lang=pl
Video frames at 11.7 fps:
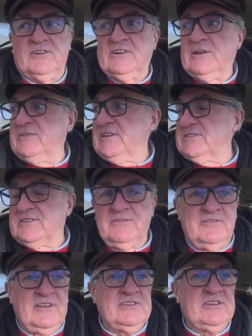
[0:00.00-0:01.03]
trochę
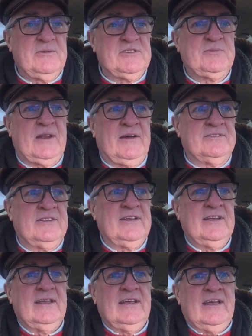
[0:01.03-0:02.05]
więcej, więcej ma sprawdy.
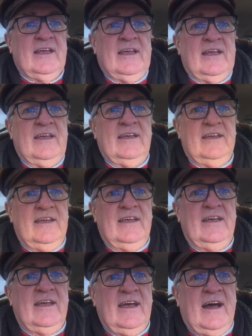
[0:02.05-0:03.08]

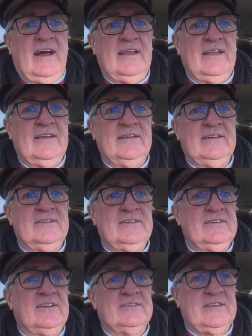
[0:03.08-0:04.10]
E, ale
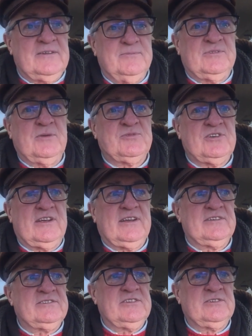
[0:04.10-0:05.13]
no, ten, ten
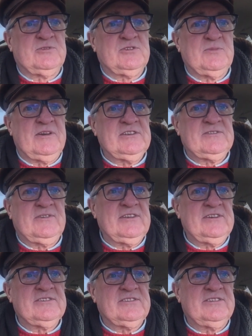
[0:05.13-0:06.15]
przekaz jest, proszę Państwa,
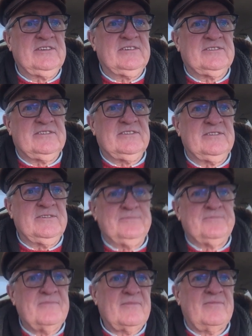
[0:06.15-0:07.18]
jest, jest e,
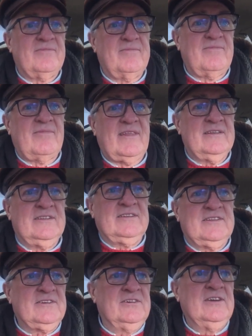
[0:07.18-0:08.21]
no,
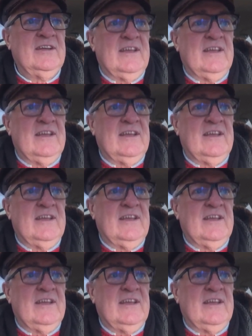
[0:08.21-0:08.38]
dlatego